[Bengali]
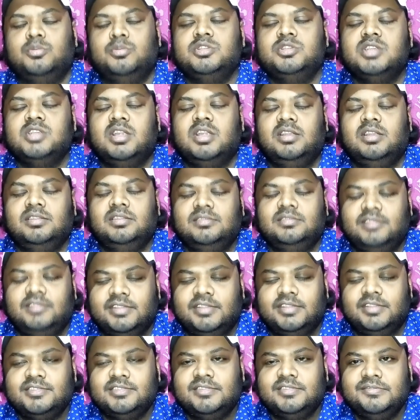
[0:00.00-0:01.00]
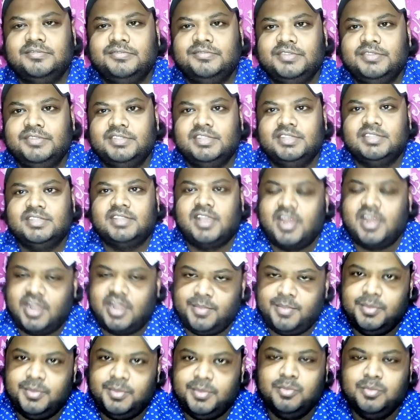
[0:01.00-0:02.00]
নমস্কার দেখছেন ফিজিক্স
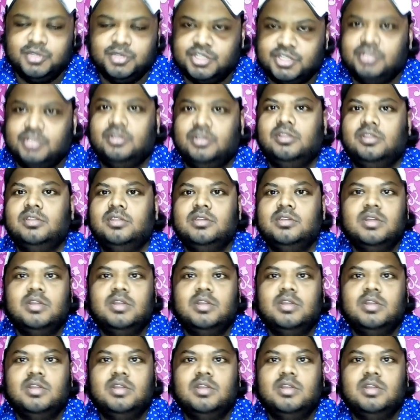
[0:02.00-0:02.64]
একাডেমি মৈশাদল